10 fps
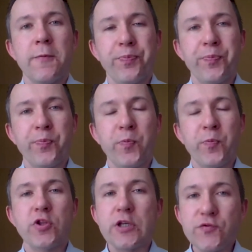
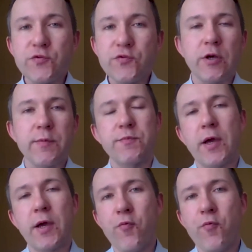mm, to też wszystko będzie
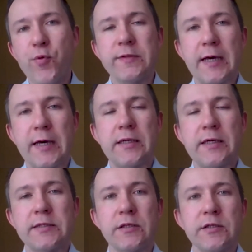miało wpływ na nas